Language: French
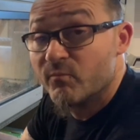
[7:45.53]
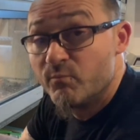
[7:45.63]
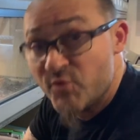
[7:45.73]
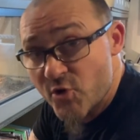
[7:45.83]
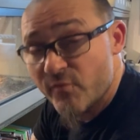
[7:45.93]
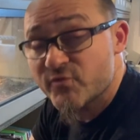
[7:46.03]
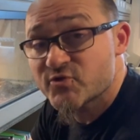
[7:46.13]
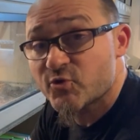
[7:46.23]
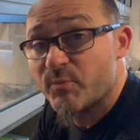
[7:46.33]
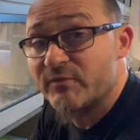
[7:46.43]
mieux
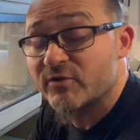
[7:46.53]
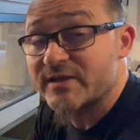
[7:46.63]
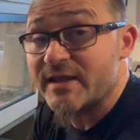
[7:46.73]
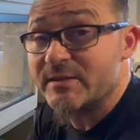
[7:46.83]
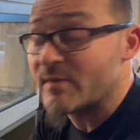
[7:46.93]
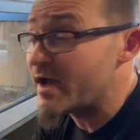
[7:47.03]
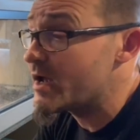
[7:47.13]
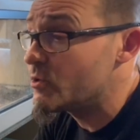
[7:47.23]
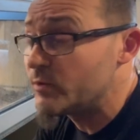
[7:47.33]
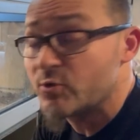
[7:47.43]
vous occuper de votre
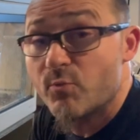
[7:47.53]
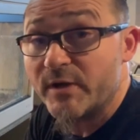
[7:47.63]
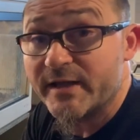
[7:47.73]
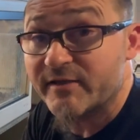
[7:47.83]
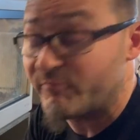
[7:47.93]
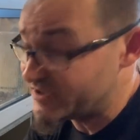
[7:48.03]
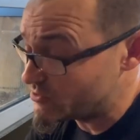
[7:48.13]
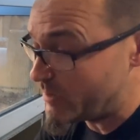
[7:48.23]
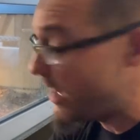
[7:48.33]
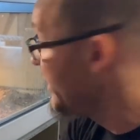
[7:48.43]
animal, lui couper les griffes parce
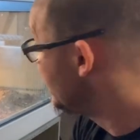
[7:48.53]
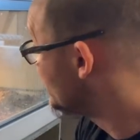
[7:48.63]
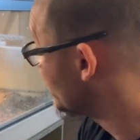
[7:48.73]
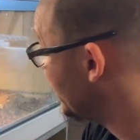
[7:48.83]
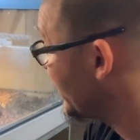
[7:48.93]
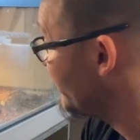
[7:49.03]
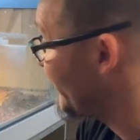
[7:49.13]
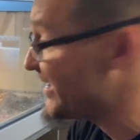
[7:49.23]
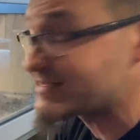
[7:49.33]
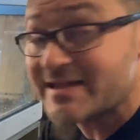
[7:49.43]
que bah ils ont des griffes
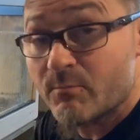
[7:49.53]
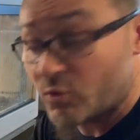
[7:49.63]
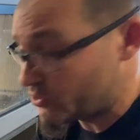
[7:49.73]
extrêmement